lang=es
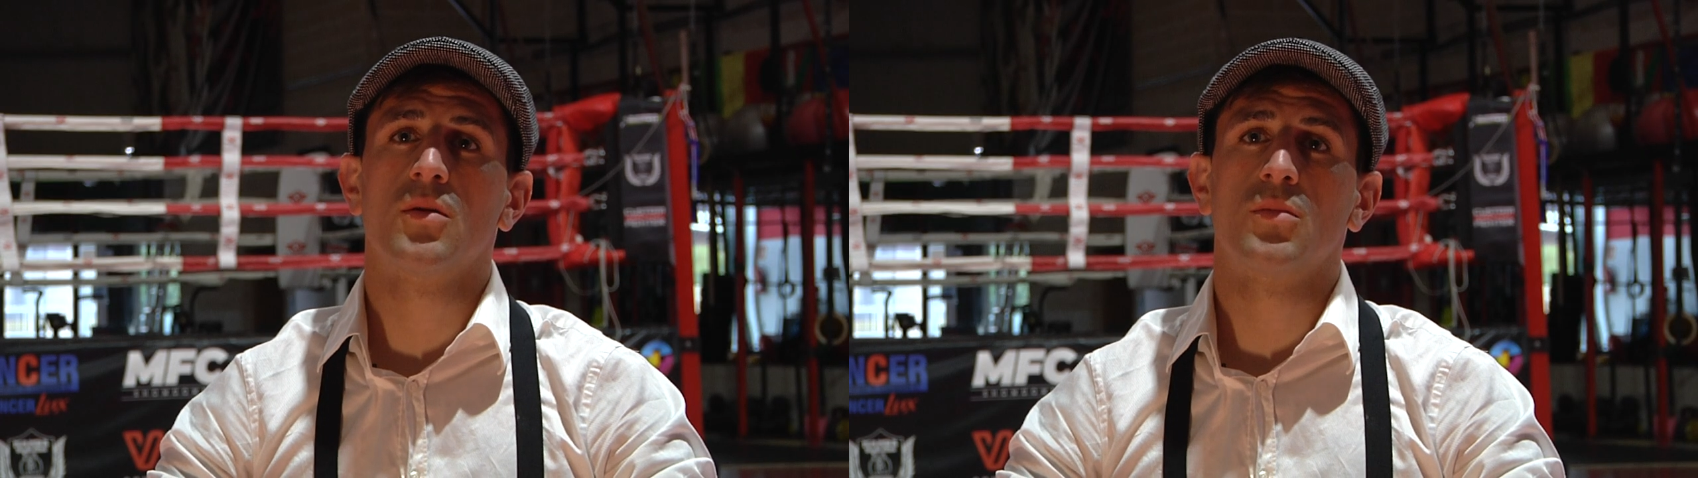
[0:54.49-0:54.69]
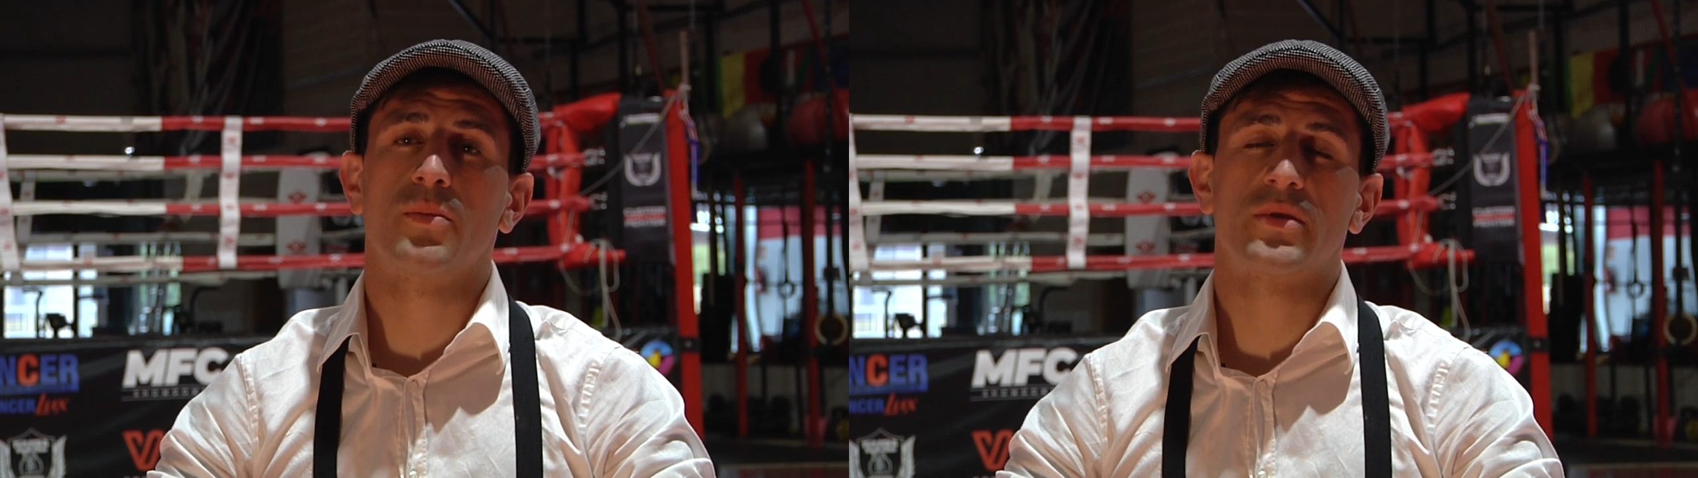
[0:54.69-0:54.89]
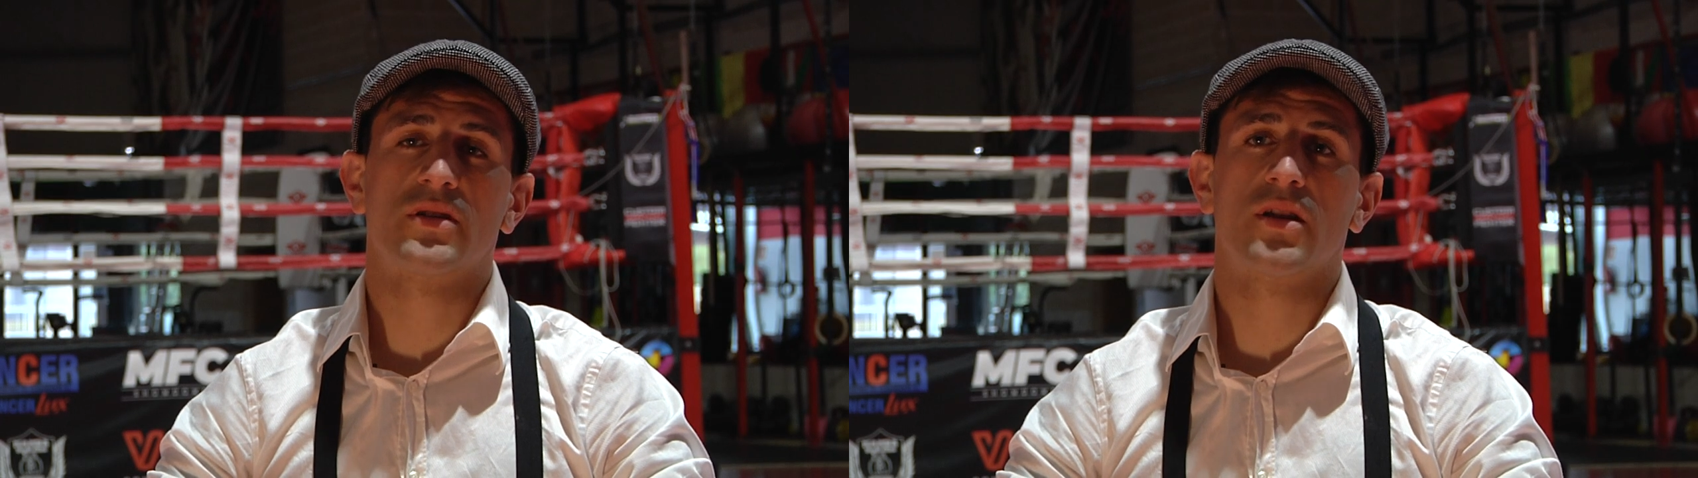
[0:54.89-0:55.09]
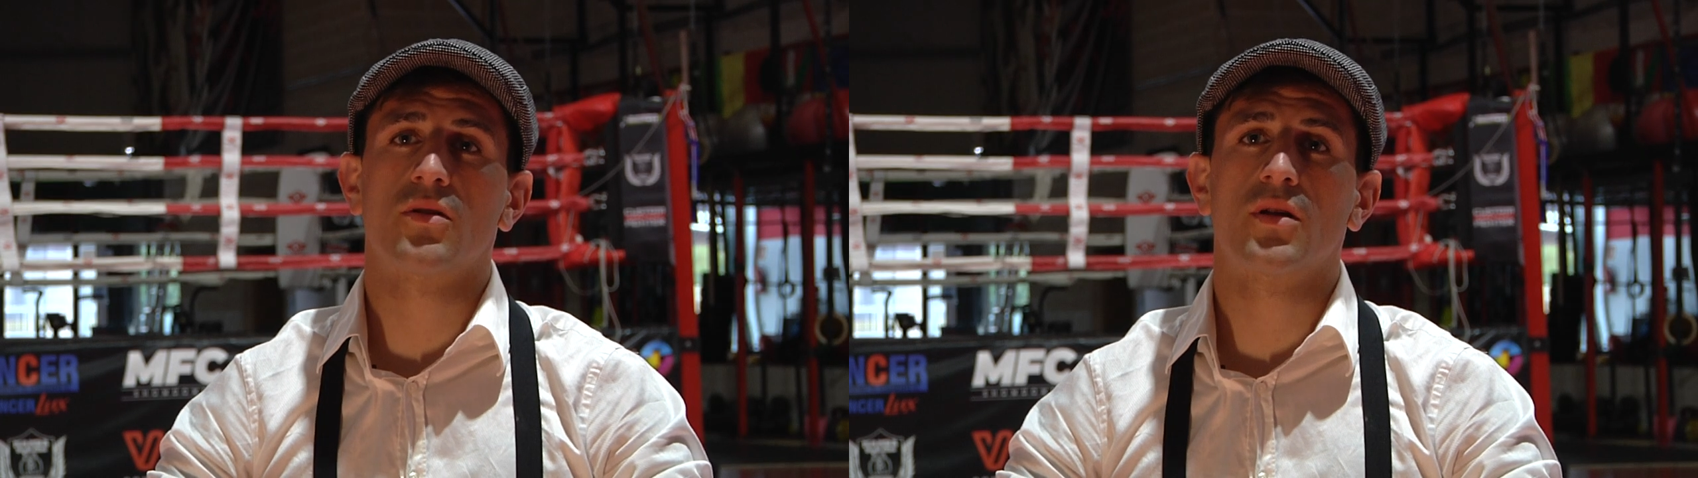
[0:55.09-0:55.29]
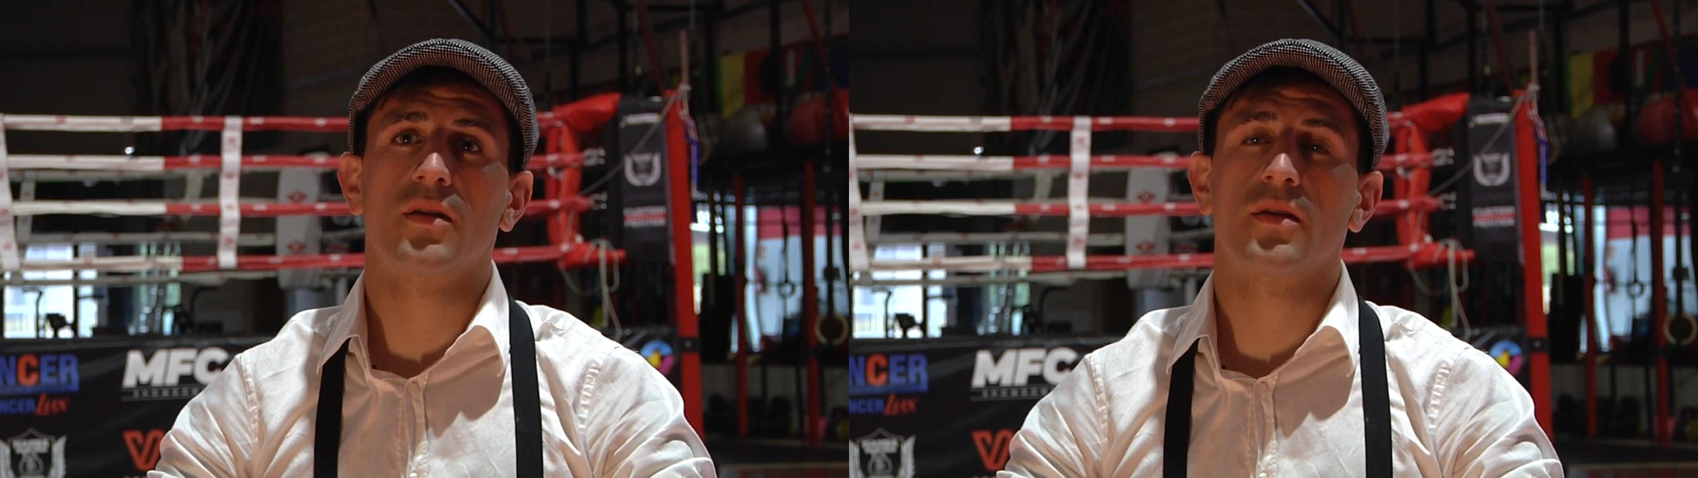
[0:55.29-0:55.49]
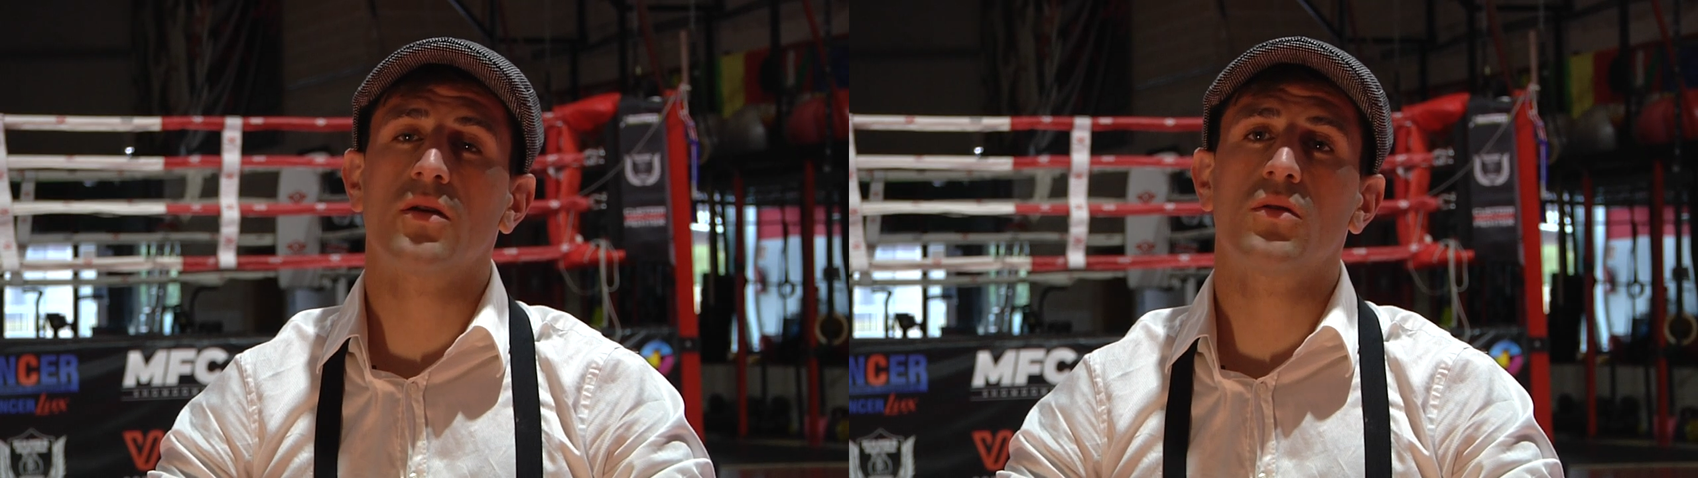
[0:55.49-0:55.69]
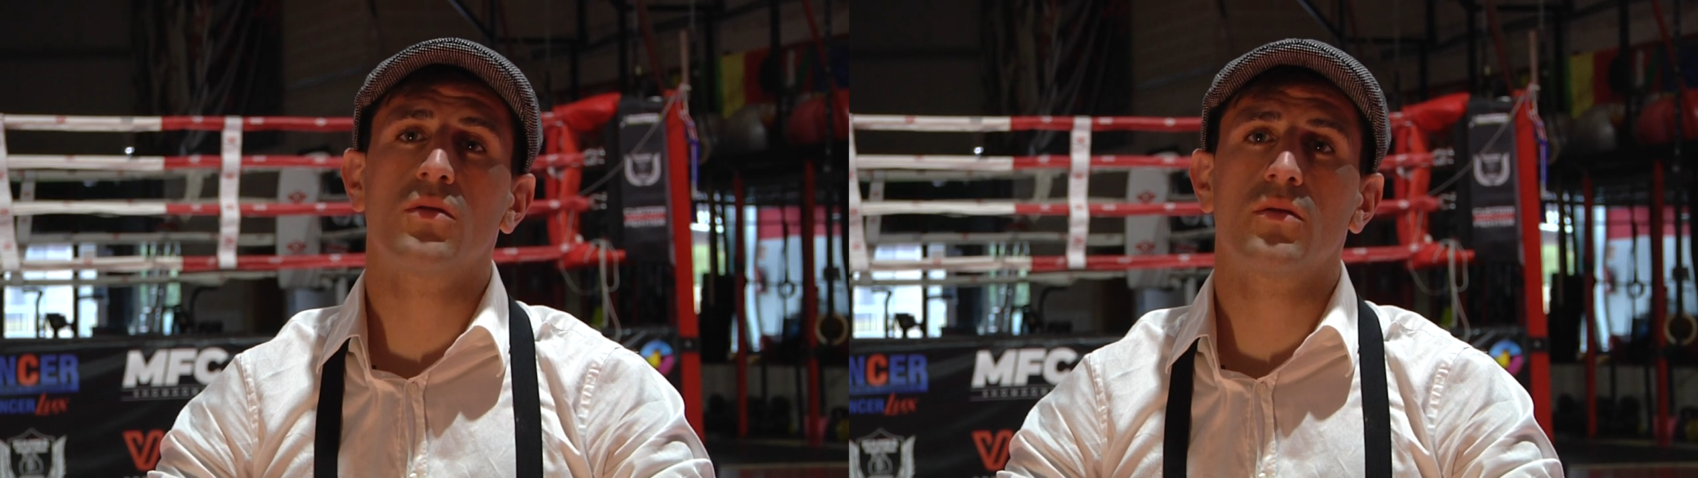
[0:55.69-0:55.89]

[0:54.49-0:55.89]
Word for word: me presentaron a Diego,